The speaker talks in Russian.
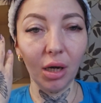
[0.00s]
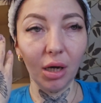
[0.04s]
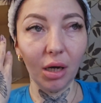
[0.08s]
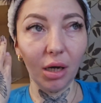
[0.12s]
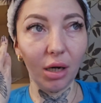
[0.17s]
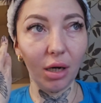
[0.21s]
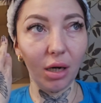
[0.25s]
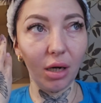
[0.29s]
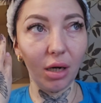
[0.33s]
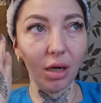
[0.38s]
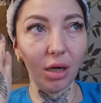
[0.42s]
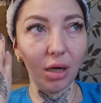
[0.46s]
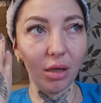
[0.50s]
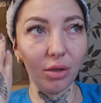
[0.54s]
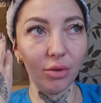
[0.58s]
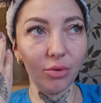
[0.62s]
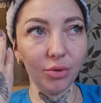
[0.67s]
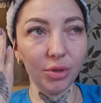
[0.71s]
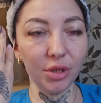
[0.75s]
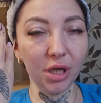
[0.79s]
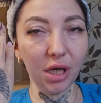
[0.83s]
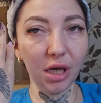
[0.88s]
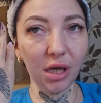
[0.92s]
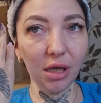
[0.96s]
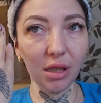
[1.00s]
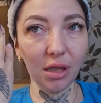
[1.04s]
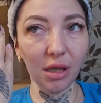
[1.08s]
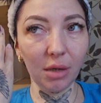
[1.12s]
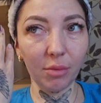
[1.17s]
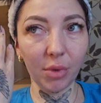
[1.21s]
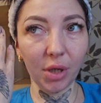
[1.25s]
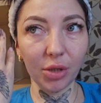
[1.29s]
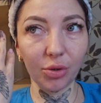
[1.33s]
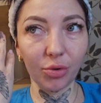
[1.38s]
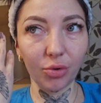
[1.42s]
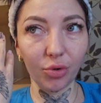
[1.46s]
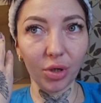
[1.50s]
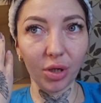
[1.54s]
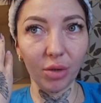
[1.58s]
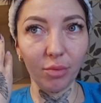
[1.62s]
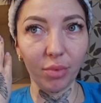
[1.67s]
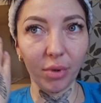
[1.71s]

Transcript: э, людей, там, которые